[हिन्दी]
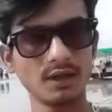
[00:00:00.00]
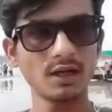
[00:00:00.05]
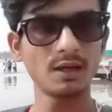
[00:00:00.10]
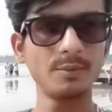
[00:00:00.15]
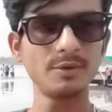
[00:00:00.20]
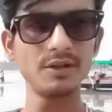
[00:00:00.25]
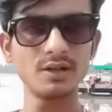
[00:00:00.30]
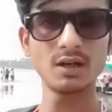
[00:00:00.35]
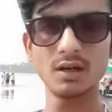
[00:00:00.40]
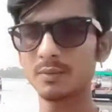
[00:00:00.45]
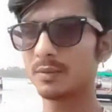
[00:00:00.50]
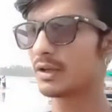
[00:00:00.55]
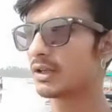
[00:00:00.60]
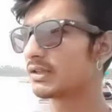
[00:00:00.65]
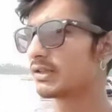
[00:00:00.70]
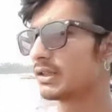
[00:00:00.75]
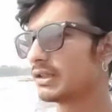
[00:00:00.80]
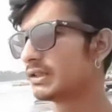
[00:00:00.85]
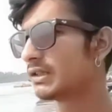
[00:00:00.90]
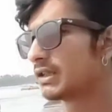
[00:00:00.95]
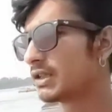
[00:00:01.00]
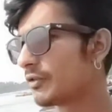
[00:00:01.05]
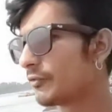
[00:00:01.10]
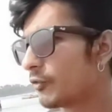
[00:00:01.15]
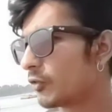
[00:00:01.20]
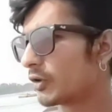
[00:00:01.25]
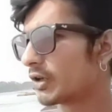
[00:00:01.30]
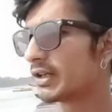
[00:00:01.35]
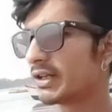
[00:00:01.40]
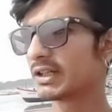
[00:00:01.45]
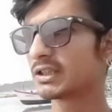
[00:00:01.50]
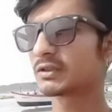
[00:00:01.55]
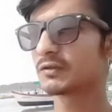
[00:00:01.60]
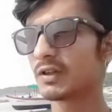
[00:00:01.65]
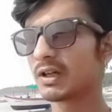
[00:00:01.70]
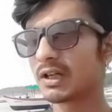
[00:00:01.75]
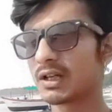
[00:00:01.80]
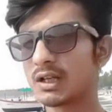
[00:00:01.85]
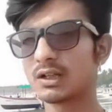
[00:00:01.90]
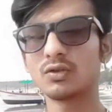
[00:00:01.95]
अभी यहाँ पर इतने ज़्यादा फॉरेनर्स
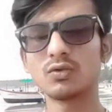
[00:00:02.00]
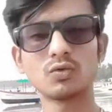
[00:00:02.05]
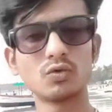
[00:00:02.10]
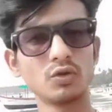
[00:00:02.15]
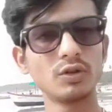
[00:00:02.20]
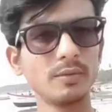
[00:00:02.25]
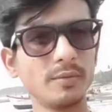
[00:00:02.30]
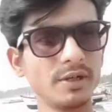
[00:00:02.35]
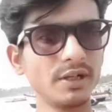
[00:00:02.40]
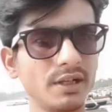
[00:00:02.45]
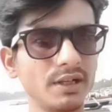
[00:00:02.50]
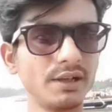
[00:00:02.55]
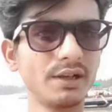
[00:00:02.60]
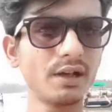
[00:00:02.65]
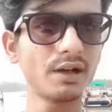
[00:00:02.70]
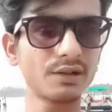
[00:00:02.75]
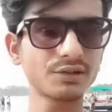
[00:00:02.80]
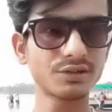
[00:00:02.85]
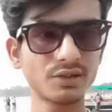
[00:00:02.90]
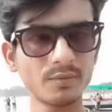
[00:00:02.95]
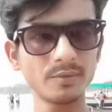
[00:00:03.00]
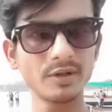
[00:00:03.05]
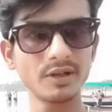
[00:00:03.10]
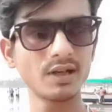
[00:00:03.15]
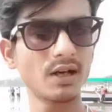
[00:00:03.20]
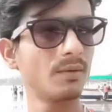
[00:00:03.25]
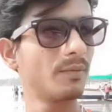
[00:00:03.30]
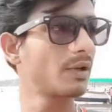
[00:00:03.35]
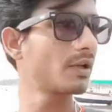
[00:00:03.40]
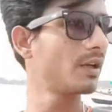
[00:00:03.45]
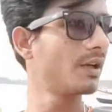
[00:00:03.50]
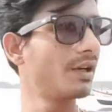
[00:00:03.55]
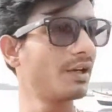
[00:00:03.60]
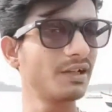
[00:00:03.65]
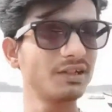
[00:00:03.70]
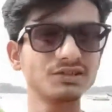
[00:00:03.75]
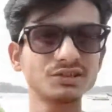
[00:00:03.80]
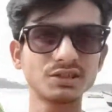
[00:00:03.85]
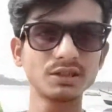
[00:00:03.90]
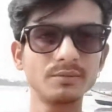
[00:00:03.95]
वगैरह तो कोई भी नहीं है यार सभी यहाँ पर
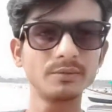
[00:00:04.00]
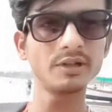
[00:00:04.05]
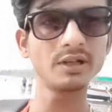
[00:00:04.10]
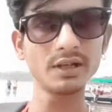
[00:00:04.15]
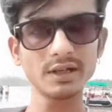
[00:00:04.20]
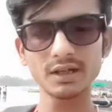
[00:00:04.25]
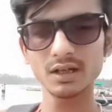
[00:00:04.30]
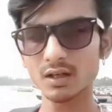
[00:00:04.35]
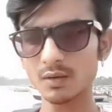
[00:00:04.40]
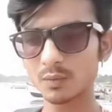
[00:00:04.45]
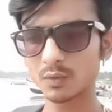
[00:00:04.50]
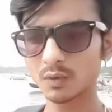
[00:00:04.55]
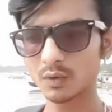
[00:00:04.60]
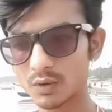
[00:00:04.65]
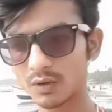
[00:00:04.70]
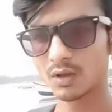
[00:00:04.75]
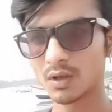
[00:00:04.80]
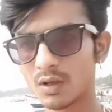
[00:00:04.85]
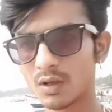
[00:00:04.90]
इंडियंस ही मिलेंगे आपको